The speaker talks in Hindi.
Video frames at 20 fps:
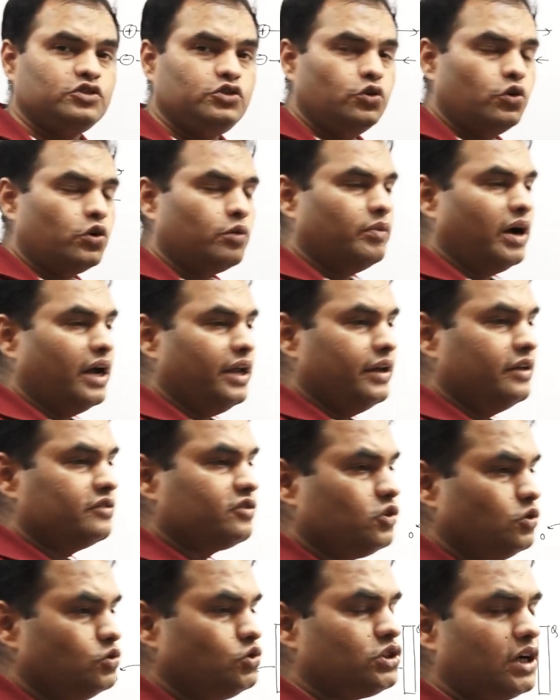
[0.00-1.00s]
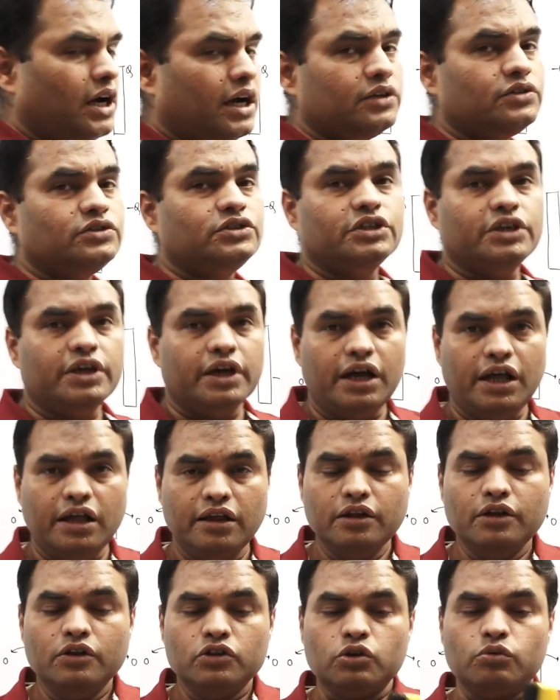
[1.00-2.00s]
की और माइनस की चार्ज दिया
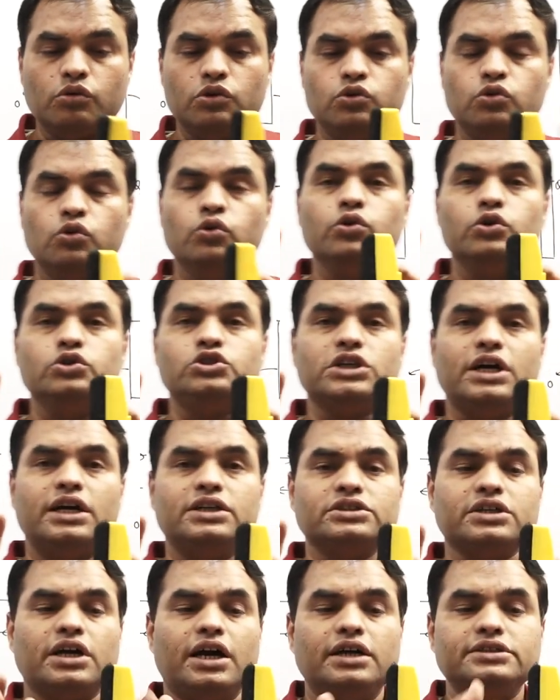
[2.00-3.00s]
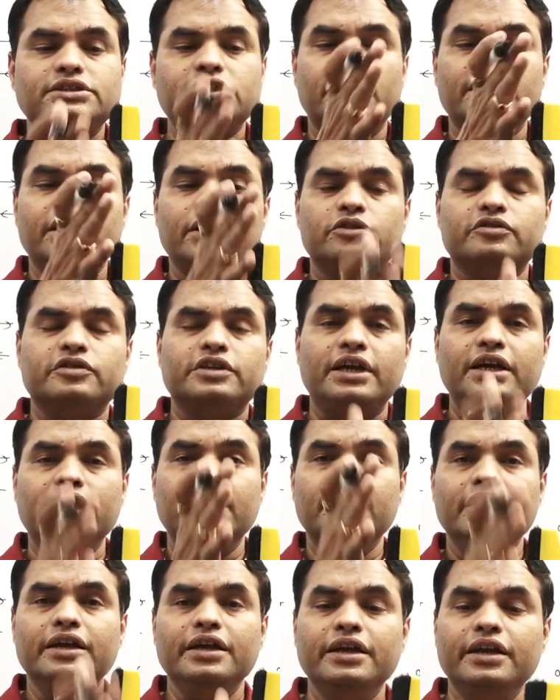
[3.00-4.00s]
तो वो दोनों चार्ज कहां जाएंगे उसके
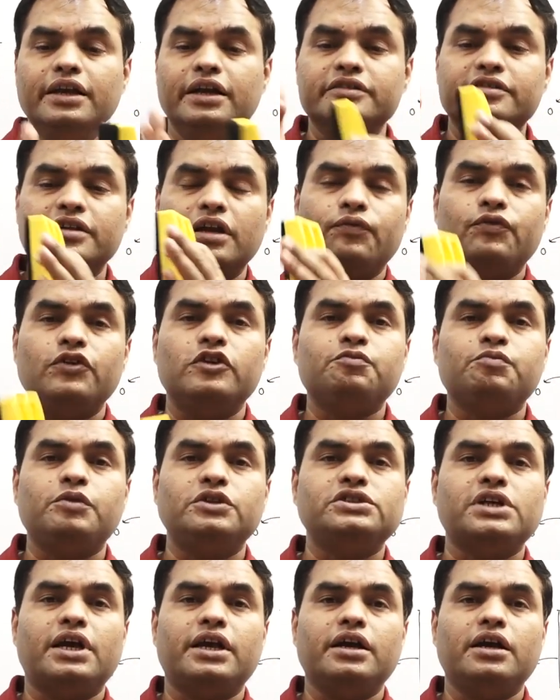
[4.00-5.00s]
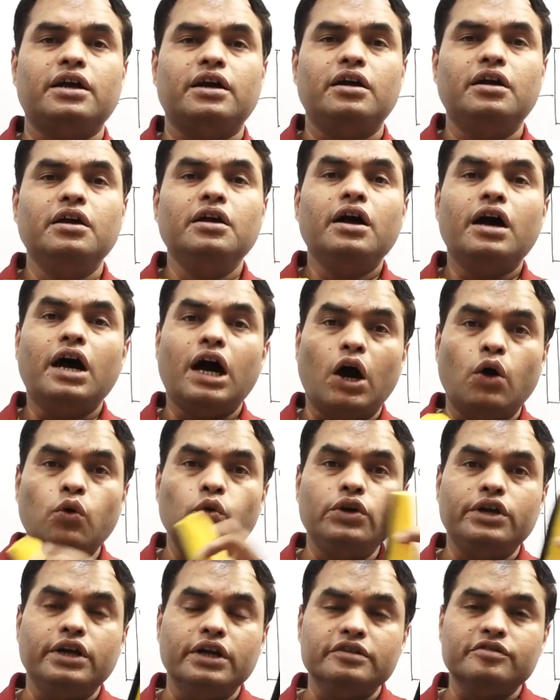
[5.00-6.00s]
इनर सरफेस पे जाएगा
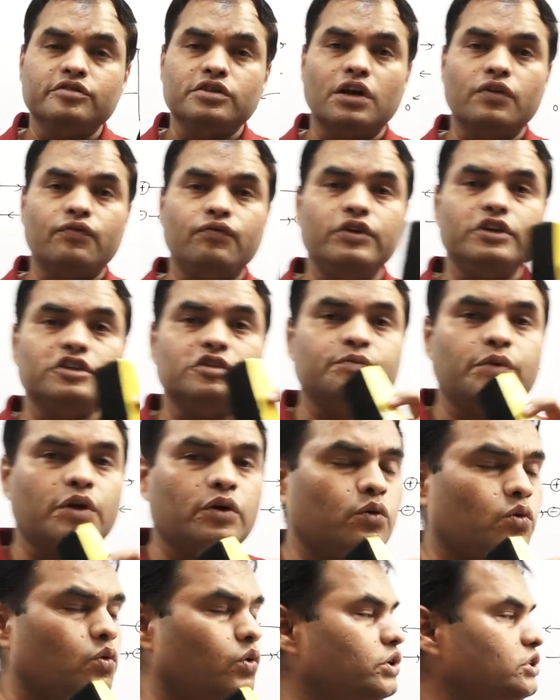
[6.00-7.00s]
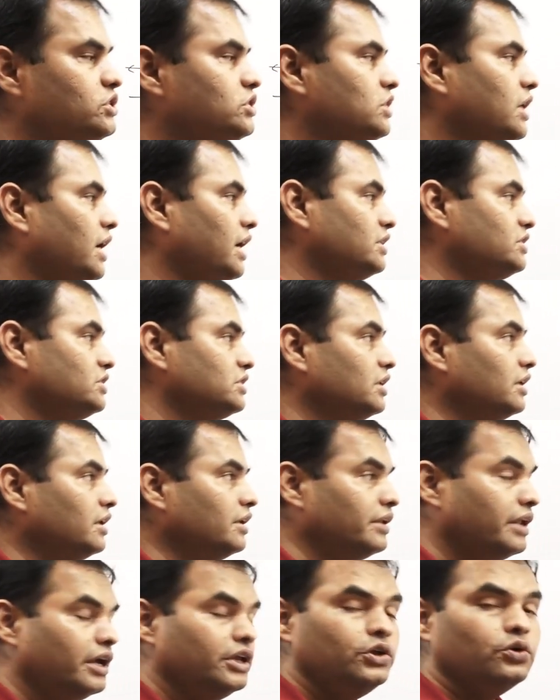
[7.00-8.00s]
आउटर सरफेस पे कोई चार्ज
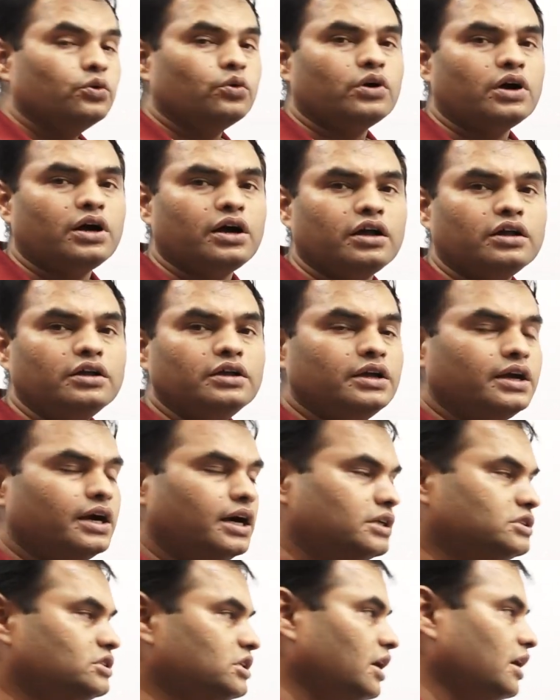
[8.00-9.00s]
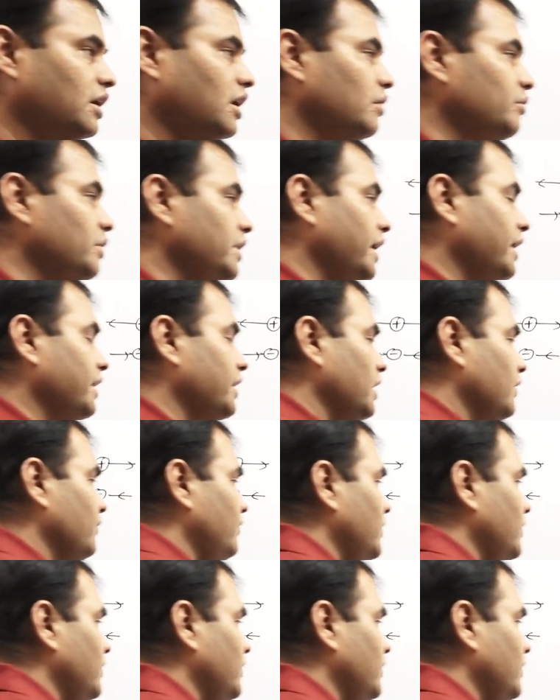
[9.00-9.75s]
नहीं होगा अच्छा अगर हम इलेक्ट्रिक